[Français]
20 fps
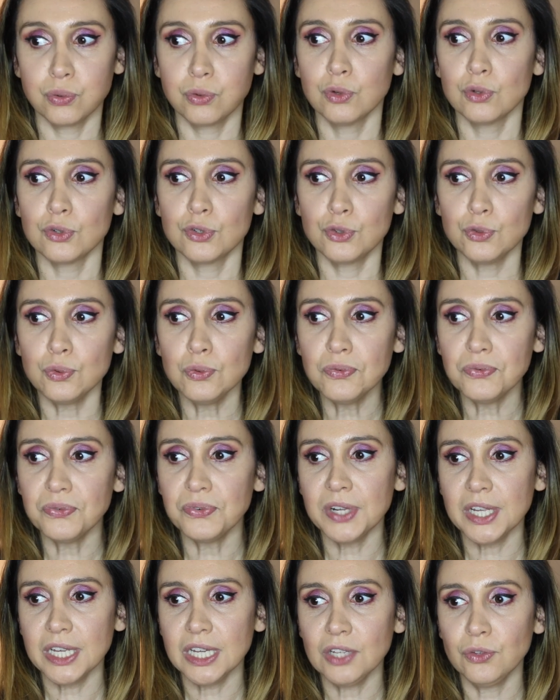de
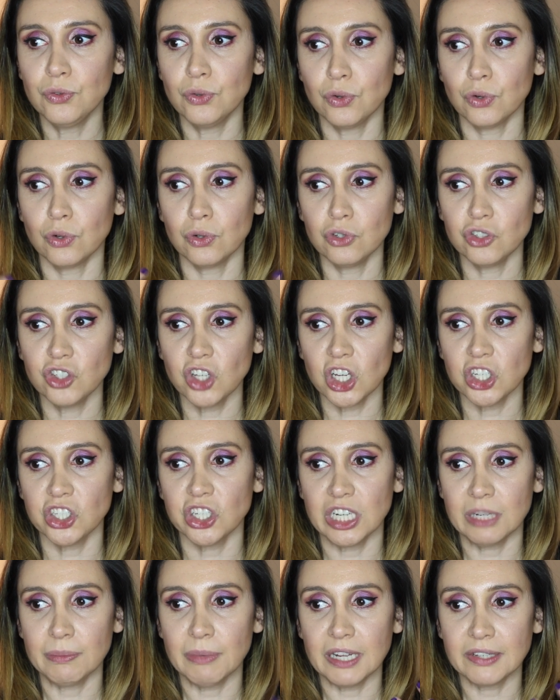souffler, de
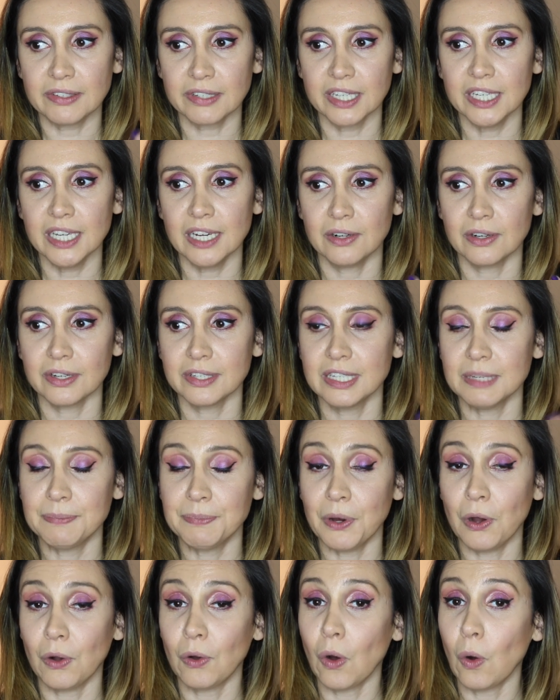recharger les batteries. Alors
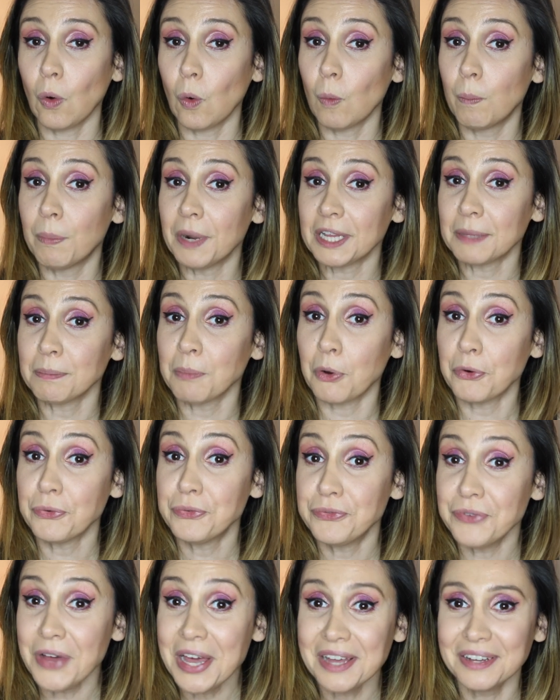c'est pas encore complètement
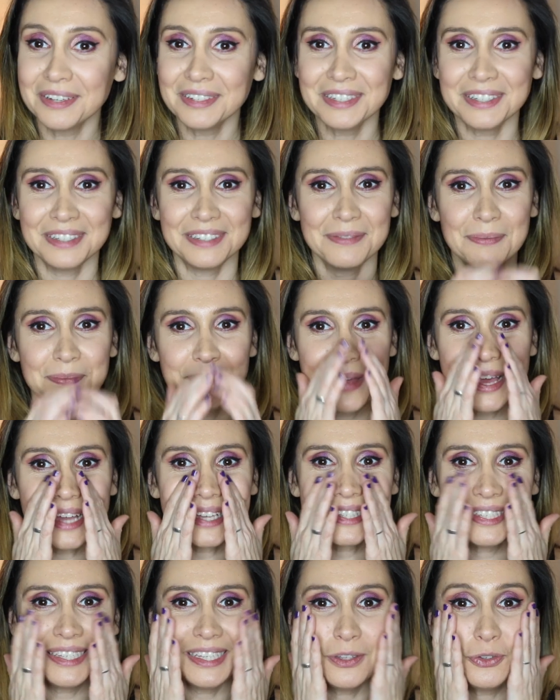fait, hein.
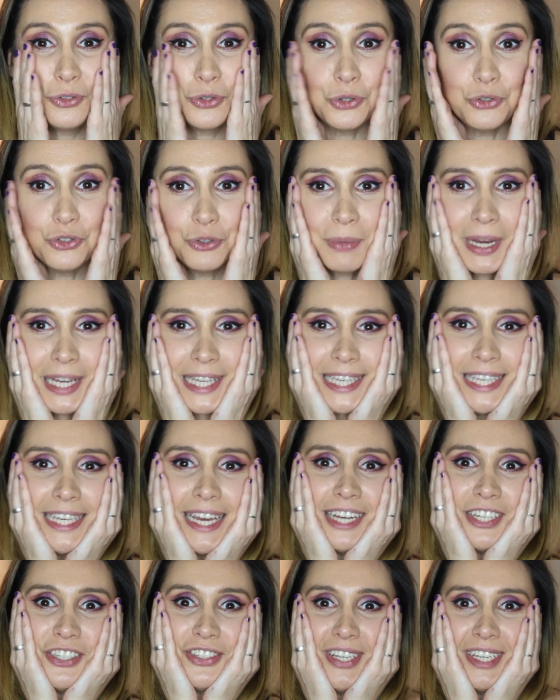merci Dieu du
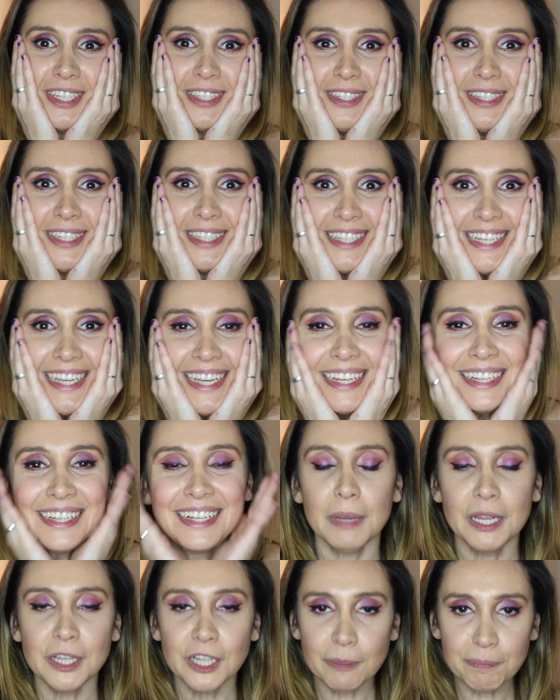maquillage d'exister.
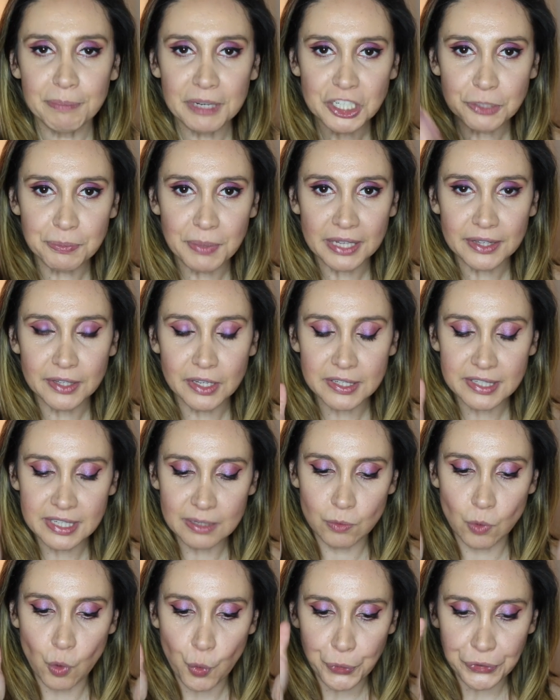Mais n'empêche maintenant
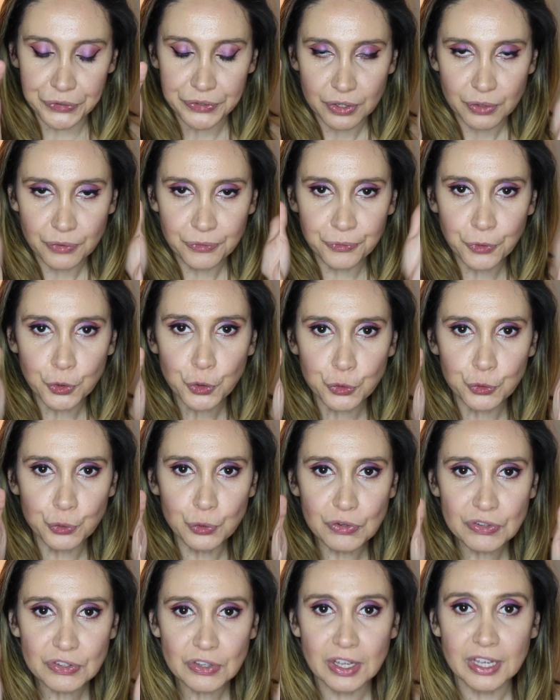c'est bon,
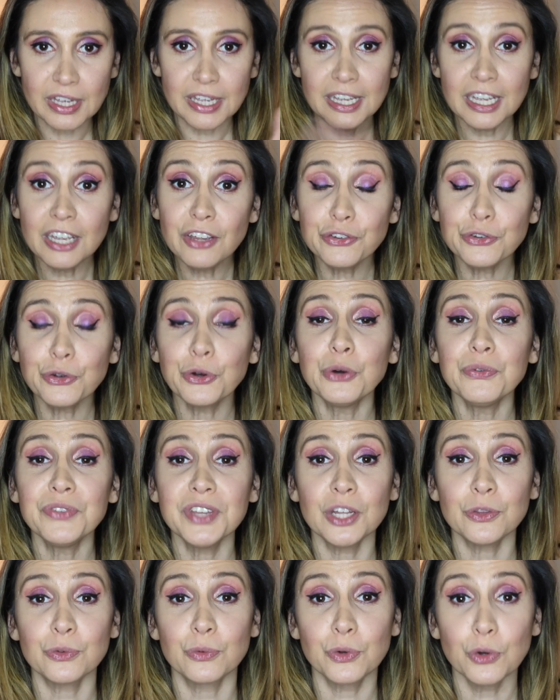focus. Et je
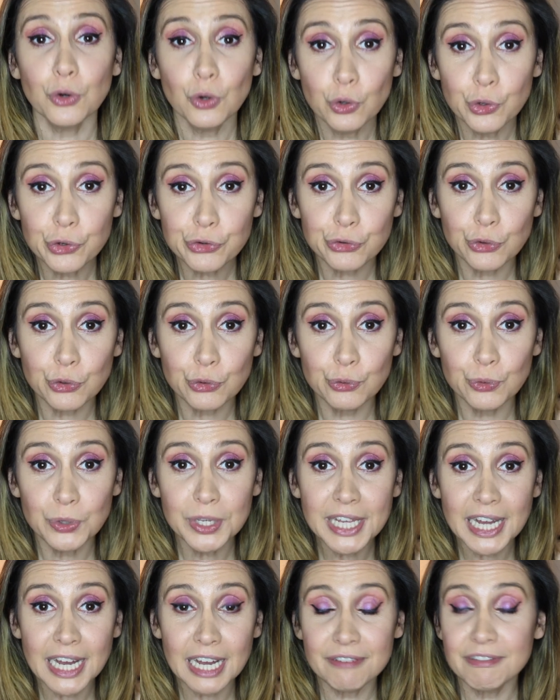reviens donc
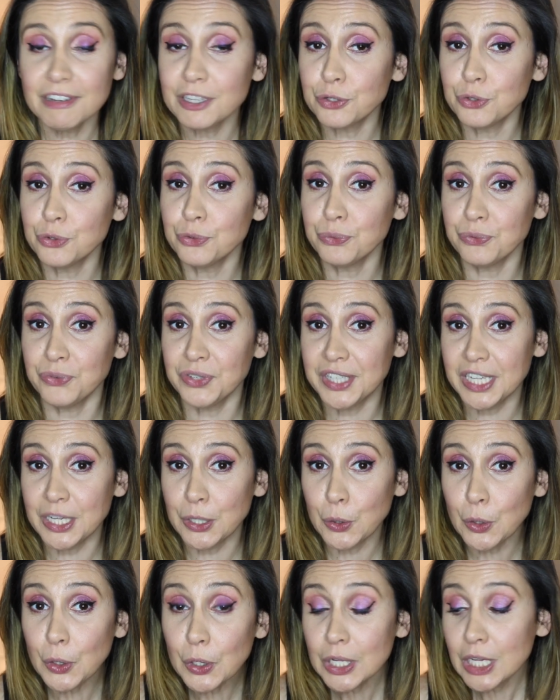aujourd'hui avec une
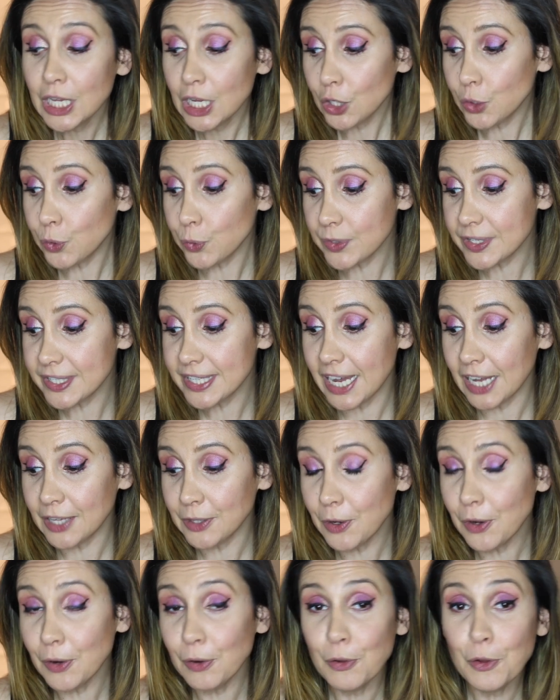vidéo
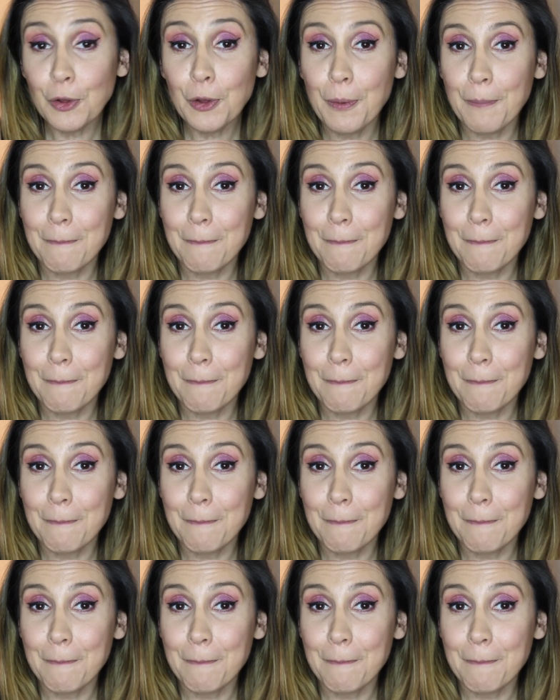concernant le